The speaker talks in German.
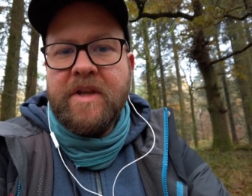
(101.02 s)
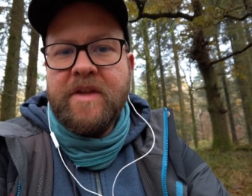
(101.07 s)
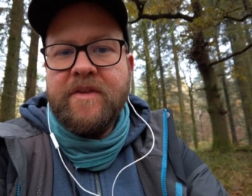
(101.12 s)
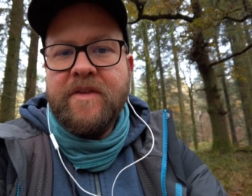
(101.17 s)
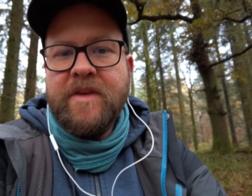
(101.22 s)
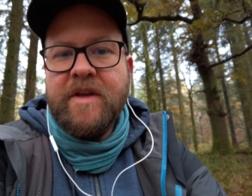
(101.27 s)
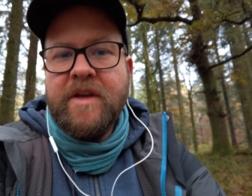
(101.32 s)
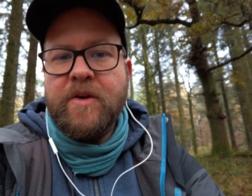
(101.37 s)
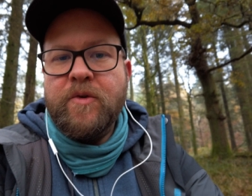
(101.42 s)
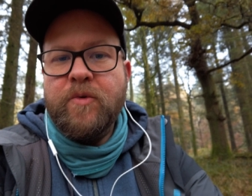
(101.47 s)
bin
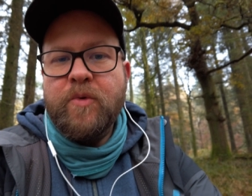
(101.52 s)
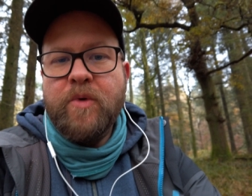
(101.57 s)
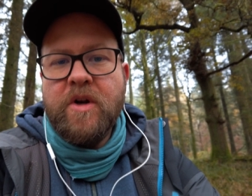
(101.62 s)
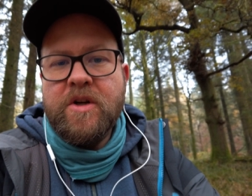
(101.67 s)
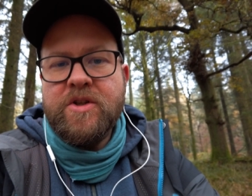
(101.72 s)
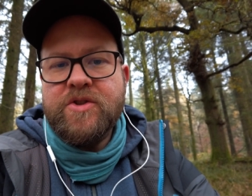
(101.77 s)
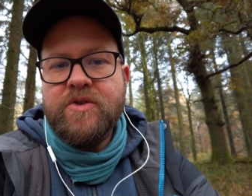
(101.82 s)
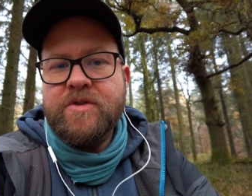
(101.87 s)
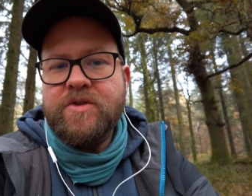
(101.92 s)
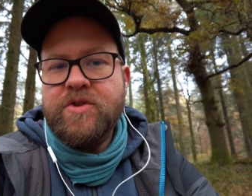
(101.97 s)
jetzt hier den
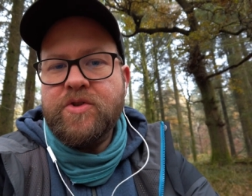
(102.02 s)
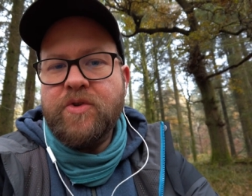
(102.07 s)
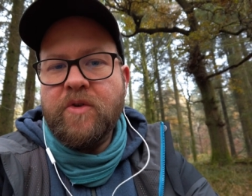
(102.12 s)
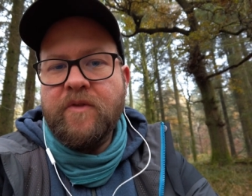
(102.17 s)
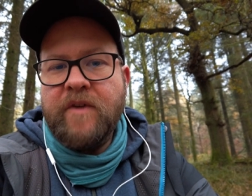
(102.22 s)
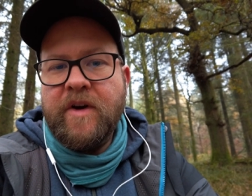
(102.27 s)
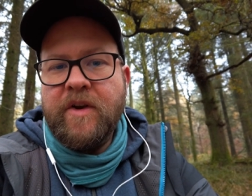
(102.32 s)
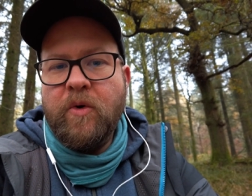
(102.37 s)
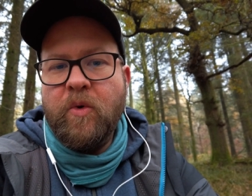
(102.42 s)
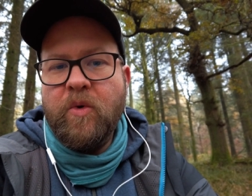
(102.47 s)
Hügel schon ein
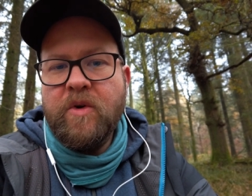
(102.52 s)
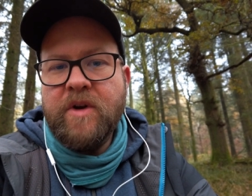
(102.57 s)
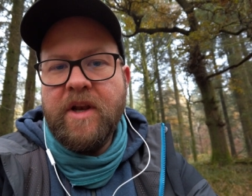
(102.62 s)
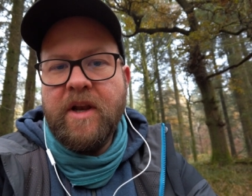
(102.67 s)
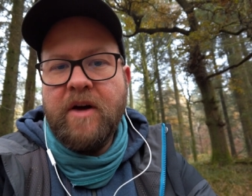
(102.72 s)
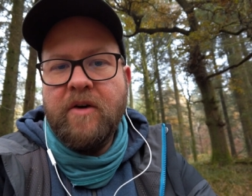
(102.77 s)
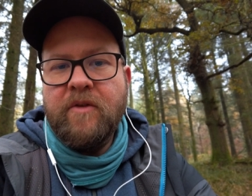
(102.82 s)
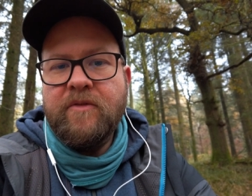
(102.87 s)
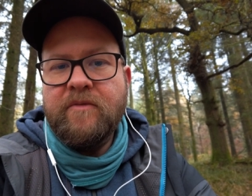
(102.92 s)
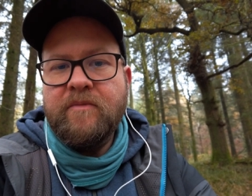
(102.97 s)
Stück weit
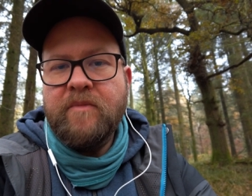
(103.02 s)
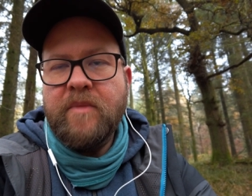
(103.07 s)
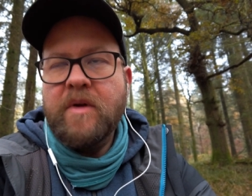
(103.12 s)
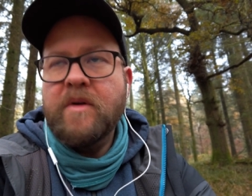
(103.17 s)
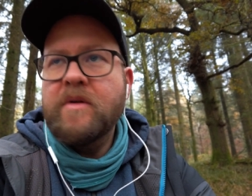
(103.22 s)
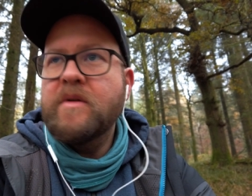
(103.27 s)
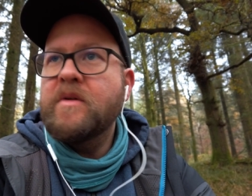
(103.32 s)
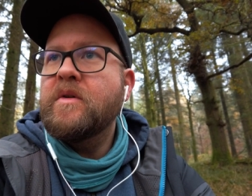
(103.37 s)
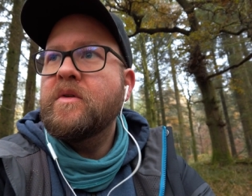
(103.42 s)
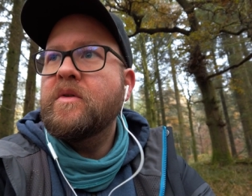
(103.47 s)
hochgelaufen
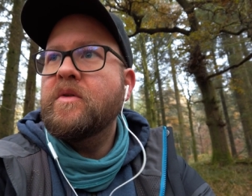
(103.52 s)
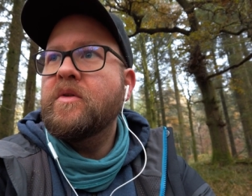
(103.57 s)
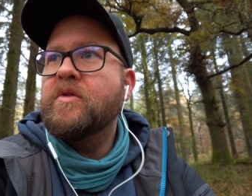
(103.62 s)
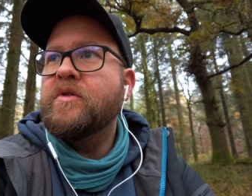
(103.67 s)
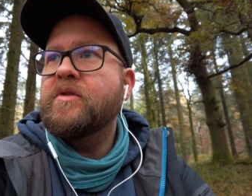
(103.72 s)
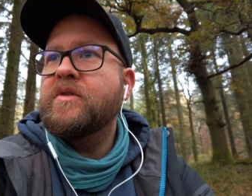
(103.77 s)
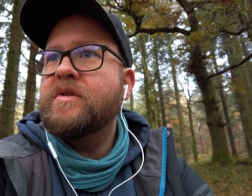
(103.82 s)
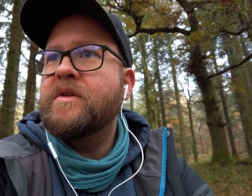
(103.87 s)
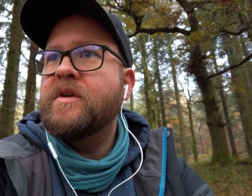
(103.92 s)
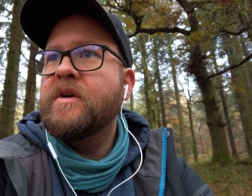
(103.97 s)

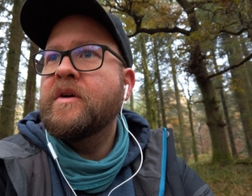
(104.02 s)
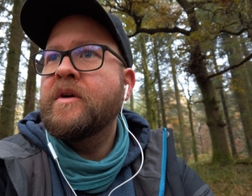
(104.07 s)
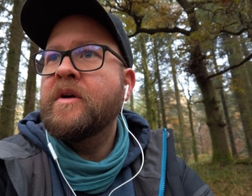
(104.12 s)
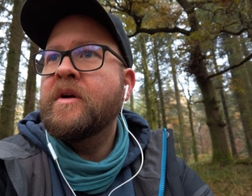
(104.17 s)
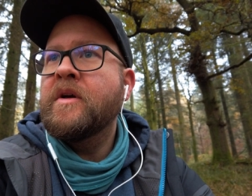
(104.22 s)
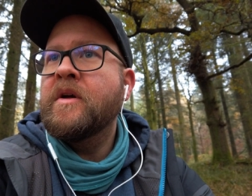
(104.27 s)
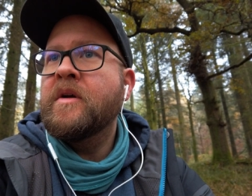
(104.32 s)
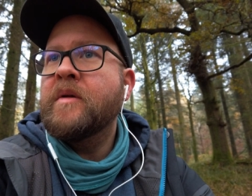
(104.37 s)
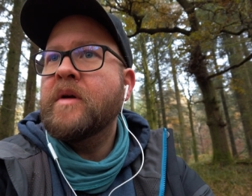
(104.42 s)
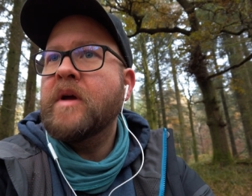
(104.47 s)
und
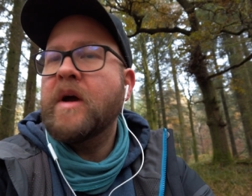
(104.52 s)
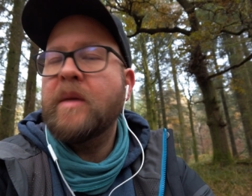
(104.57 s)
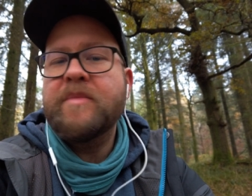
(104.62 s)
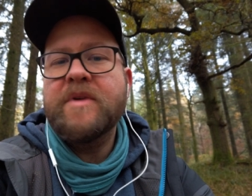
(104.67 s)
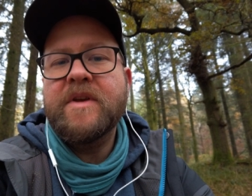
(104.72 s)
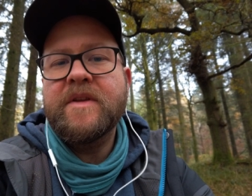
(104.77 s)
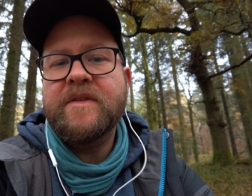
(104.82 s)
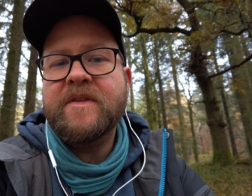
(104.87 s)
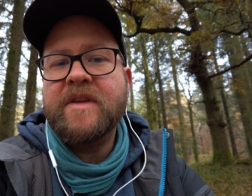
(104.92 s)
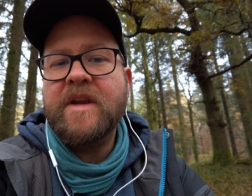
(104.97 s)
habe
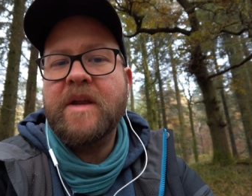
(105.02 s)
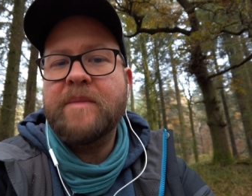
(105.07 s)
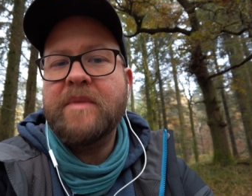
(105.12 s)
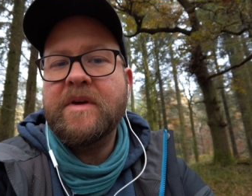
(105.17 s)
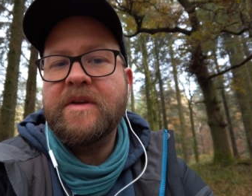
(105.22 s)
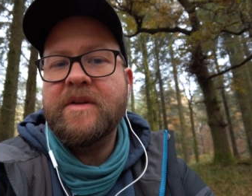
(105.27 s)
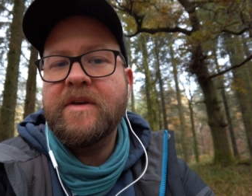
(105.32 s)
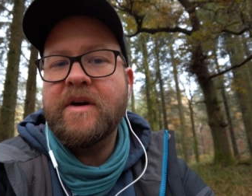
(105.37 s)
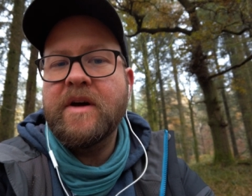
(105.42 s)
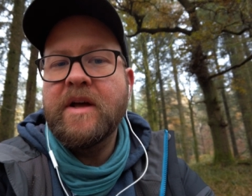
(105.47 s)
mich jetzt gerade
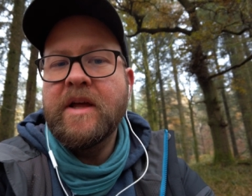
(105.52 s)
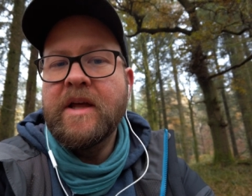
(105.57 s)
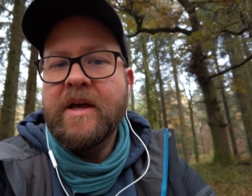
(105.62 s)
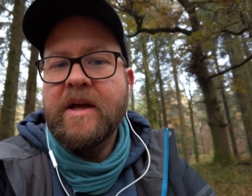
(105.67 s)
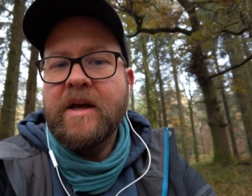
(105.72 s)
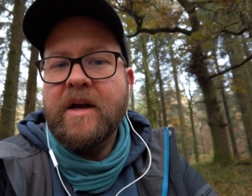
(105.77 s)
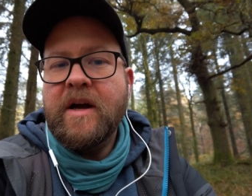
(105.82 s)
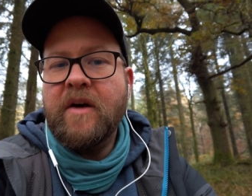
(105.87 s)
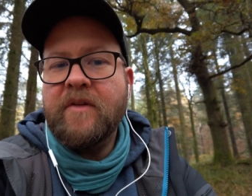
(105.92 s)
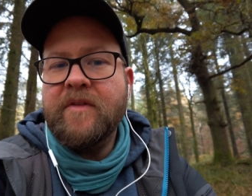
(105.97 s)
mal hier
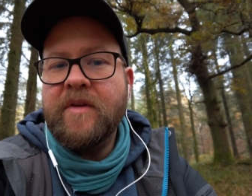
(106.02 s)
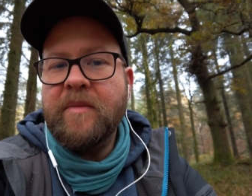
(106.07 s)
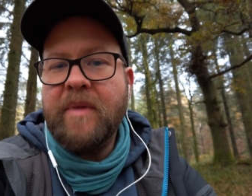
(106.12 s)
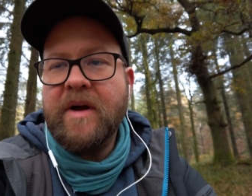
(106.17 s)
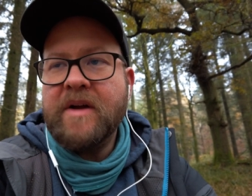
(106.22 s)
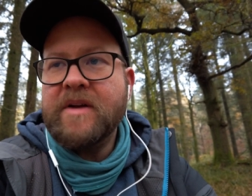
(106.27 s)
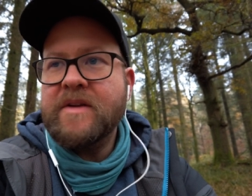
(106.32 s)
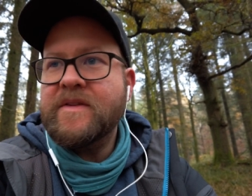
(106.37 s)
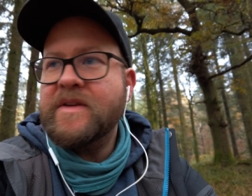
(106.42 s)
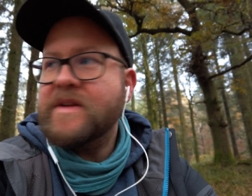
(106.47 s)
auf eine
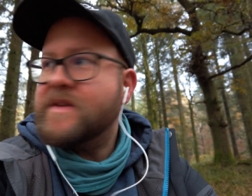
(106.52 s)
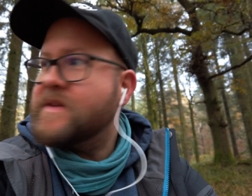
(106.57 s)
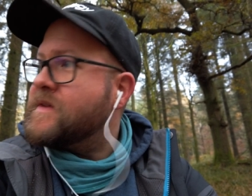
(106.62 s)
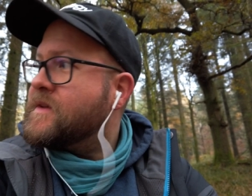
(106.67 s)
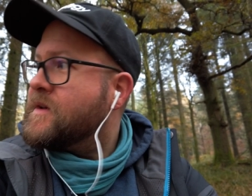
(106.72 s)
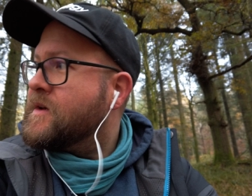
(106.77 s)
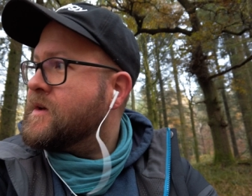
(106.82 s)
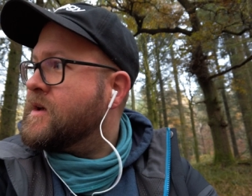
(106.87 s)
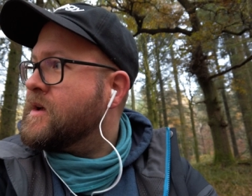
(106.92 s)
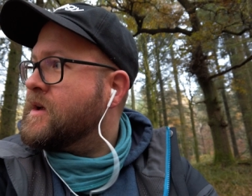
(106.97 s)
Bank gesetzt.